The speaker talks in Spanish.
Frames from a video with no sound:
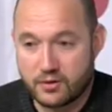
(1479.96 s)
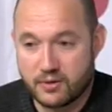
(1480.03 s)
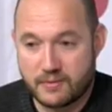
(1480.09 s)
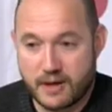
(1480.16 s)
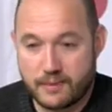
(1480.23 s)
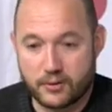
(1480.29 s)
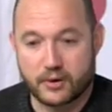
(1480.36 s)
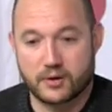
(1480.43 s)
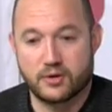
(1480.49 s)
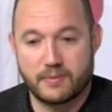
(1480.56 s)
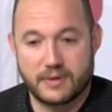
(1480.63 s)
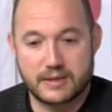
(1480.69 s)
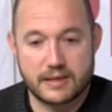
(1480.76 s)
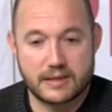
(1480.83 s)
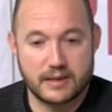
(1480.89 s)
en la progresión
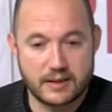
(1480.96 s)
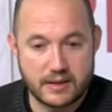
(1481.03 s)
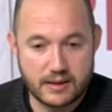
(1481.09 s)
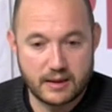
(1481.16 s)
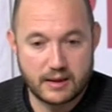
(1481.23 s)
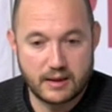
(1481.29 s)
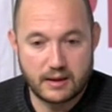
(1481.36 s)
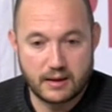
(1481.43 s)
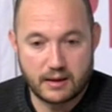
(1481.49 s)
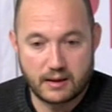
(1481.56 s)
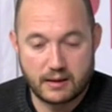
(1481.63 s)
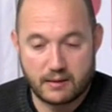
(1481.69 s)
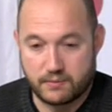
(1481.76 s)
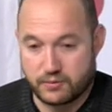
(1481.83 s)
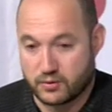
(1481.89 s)
más ascendente
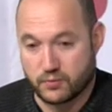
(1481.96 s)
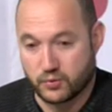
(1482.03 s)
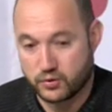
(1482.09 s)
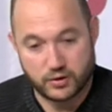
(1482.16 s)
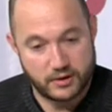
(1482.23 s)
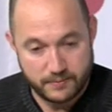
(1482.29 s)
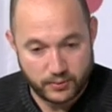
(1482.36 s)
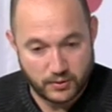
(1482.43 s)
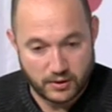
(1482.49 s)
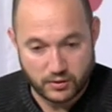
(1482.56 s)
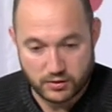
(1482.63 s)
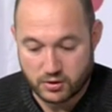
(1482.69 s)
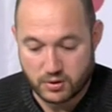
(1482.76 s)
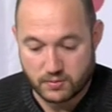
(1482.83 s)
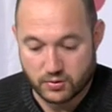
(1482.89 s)
de pues, mucho tiempo, las
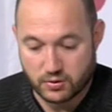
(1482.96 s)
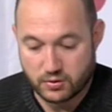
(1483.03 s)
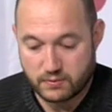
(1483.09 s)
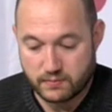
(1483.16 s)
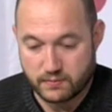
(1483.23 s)
cosas como son.